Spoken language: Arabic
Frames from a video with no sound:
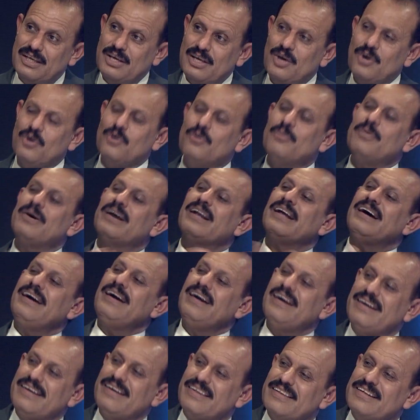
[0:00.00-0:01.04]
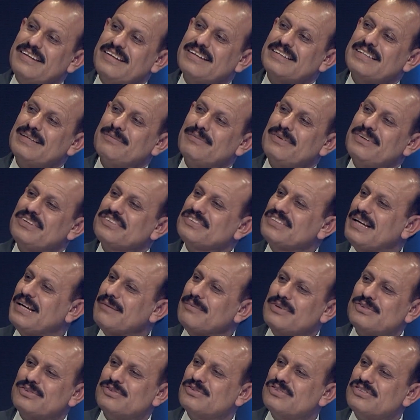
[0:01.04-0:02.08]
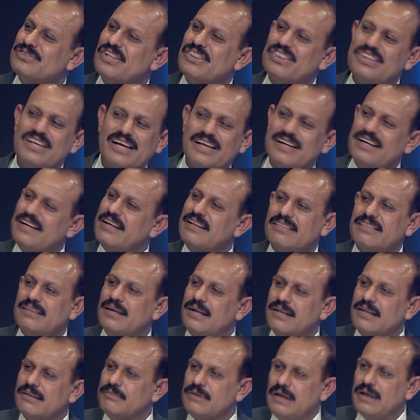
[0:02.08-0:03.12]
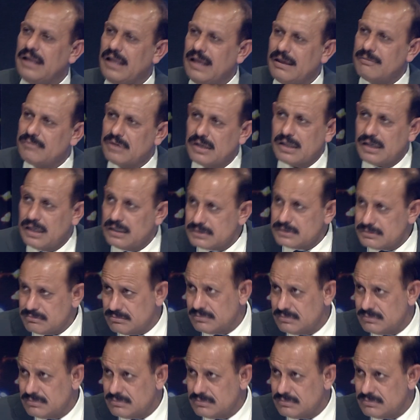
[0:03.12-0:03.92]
وما راح ايضا يكتمل نصابه يجوز للثاني للثالث من العام القادم.